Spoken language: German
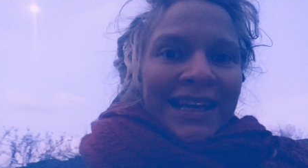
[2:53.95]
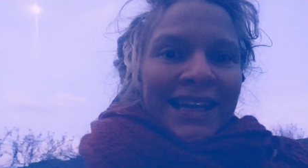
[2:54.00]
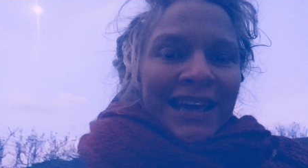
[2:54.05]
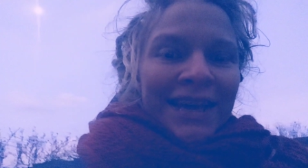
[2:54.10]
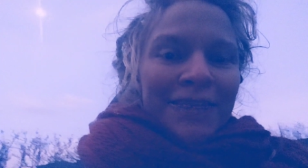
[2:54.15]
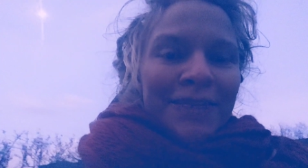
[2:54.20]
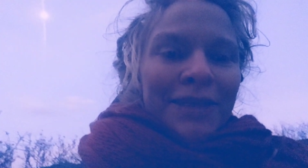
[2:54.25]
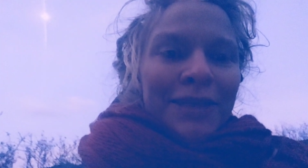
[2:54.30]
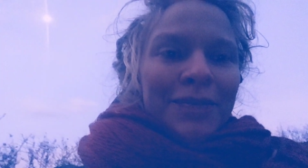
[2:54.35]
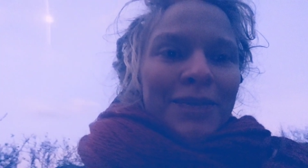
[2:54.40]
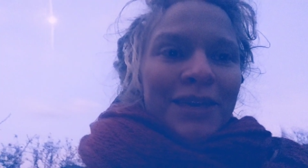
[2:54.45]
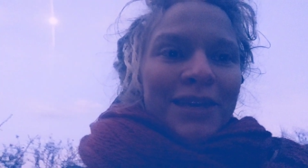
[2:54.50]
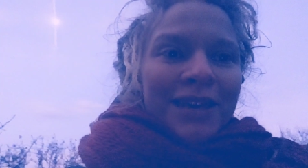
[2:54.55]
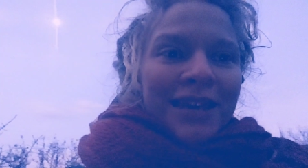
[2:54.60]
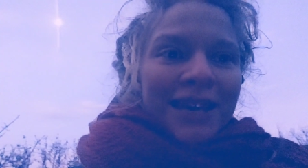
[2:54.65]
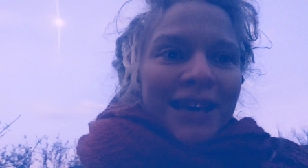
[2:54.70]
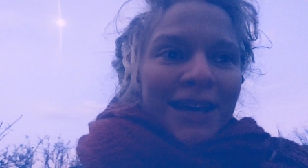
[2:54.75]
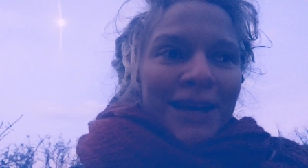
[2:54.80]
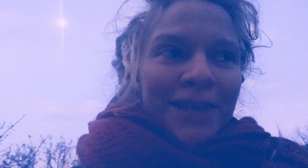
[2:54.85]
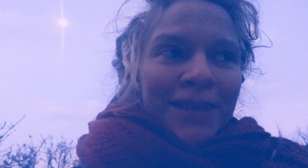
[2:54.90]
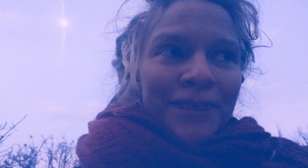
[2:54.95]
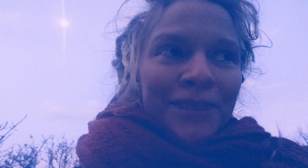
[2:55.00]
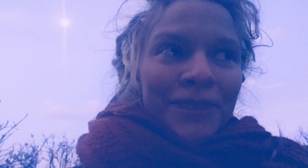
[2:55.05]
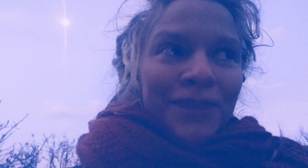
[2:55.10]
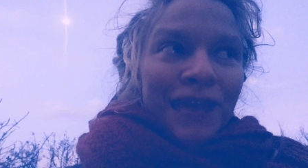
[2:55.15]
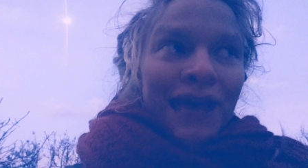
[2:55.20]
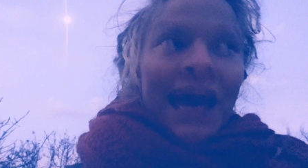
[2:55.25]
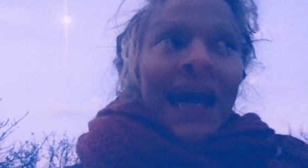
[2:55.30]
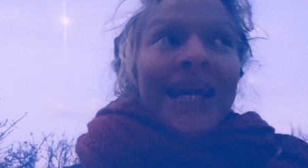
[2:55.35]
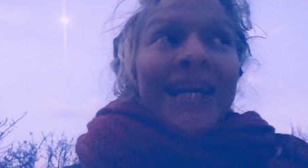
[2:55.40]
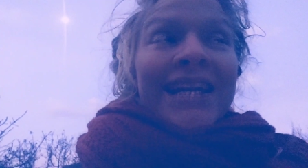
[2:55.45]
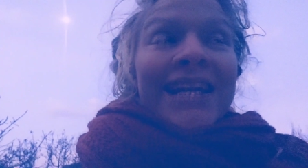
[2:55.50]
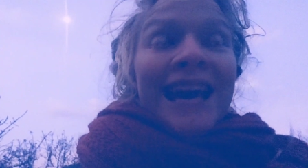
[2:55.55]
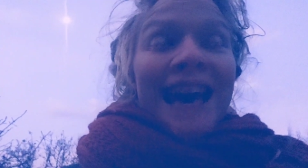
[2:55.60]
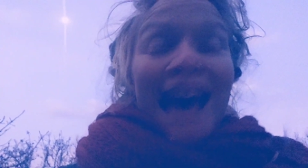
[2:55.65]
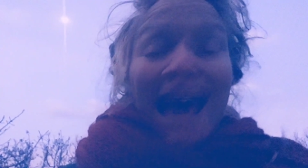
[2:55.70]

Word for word: Ich habe nämlich ähm, eine